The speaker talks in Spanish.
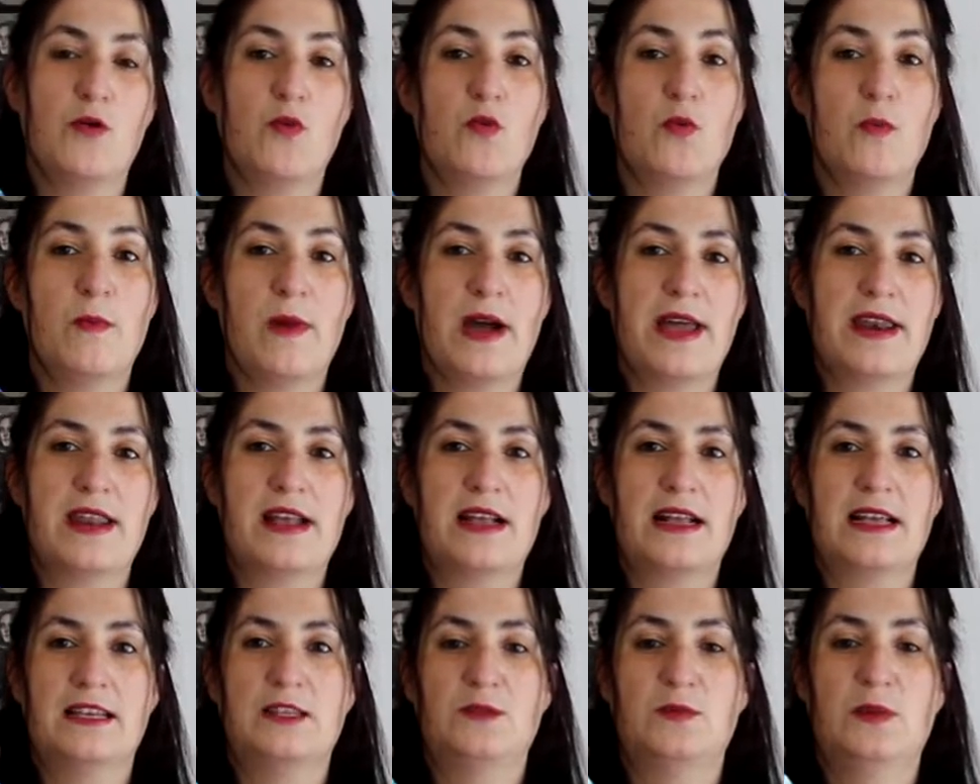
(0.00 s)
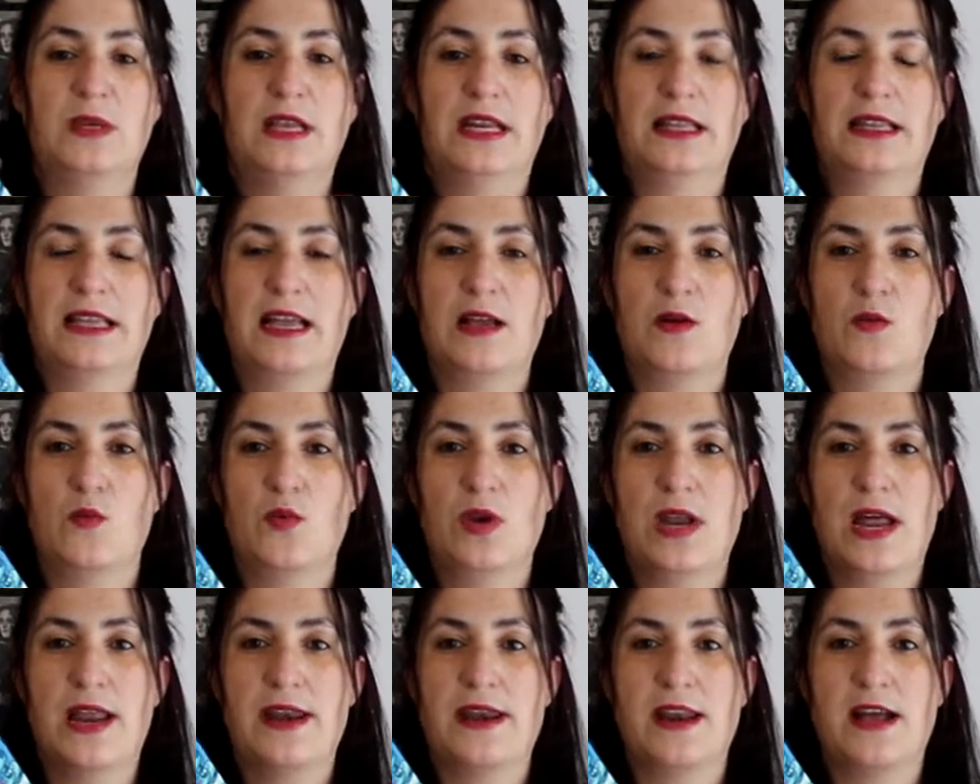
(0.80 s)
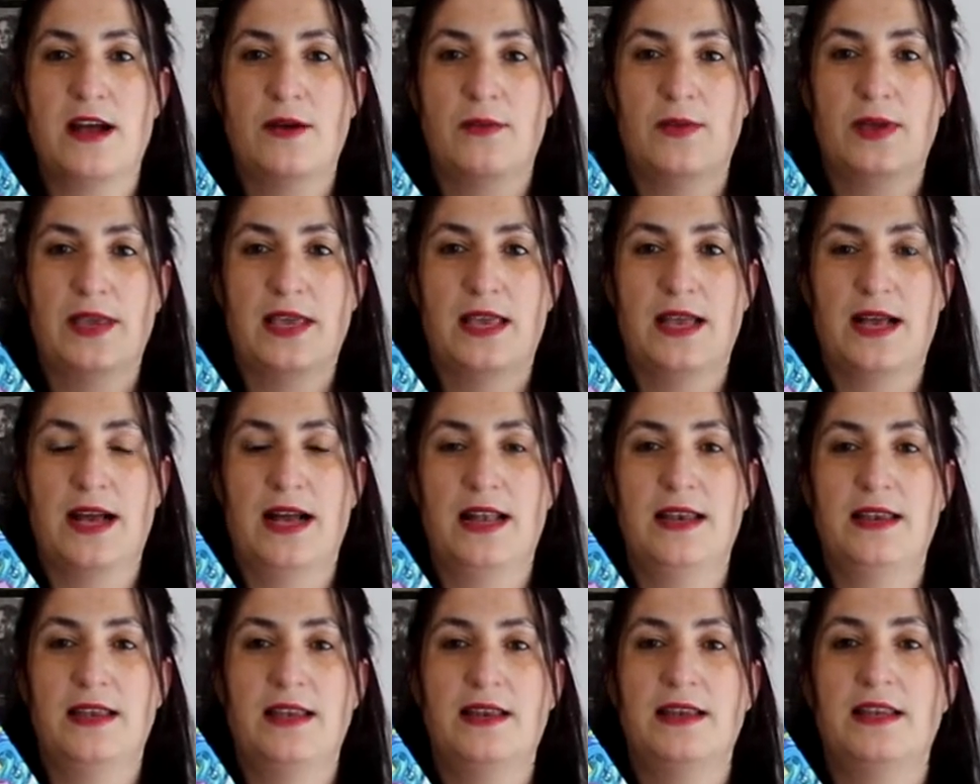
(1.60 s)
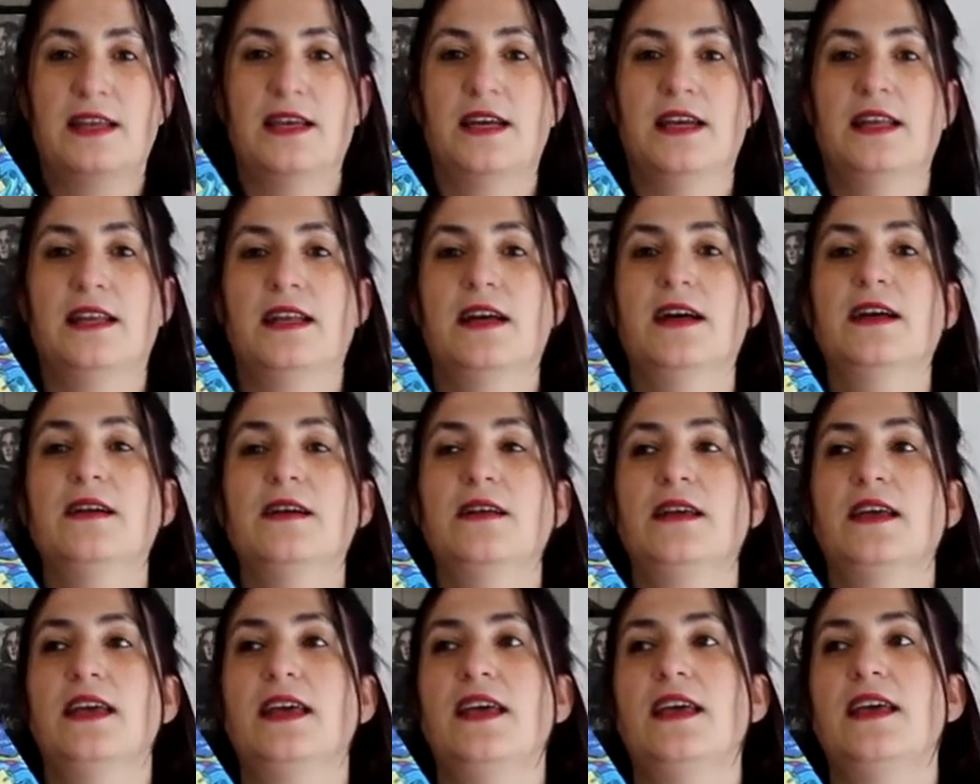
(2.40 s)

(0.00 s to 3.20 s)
humana que despierta en una nave alienígena